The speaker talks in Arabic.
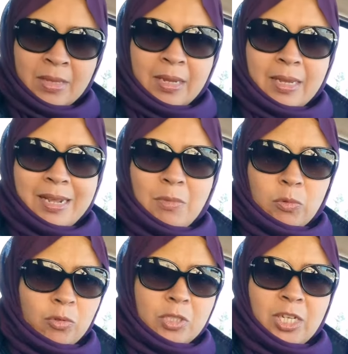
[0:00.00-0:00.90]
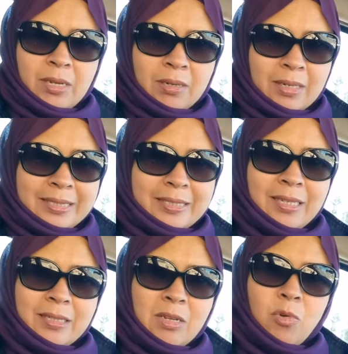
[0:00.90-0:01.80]
آه، الموضوع مش كده خالص
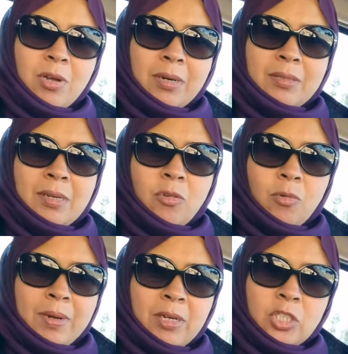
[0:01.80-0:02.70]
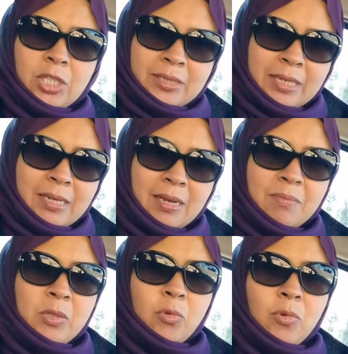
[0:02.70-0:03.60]
دي دي مجرد تجربه شخصيه
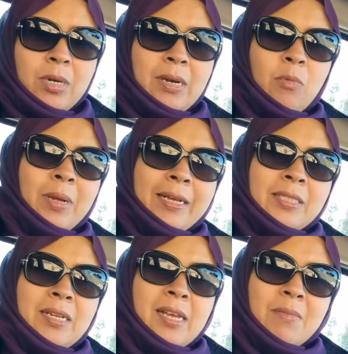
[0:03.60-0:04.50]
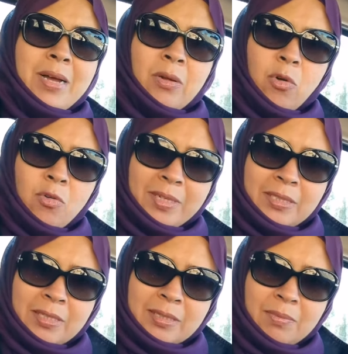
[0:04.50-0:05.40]
بتقول لو عايزين يا جماعه روحوا
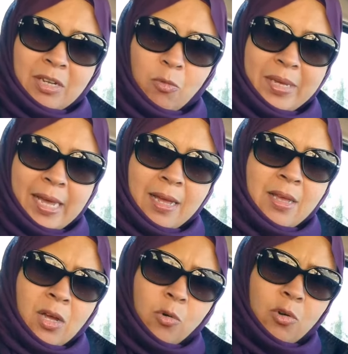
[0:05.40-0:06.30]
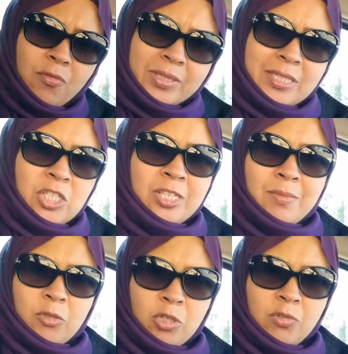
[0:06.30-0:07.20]
مصر استمتعوا بيها روحوا في فصل الشتاء
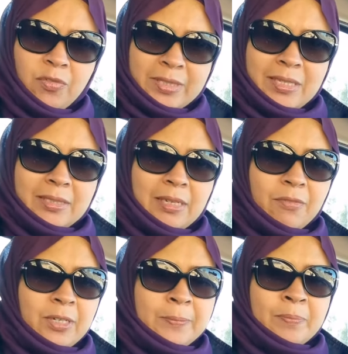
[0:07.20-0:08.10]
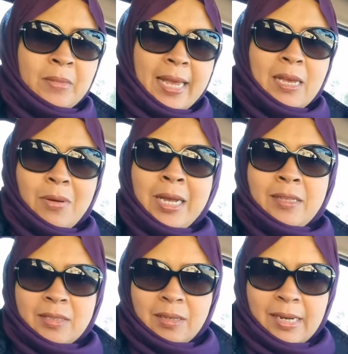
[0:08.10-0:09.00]
ما تروحوش في فصل الصيف هي وجهه
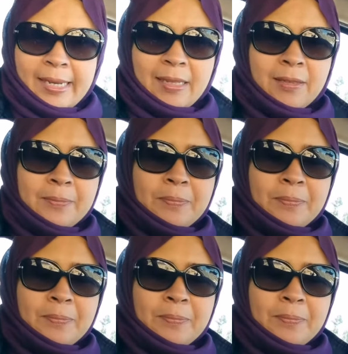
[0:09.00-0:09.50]
نظرها كده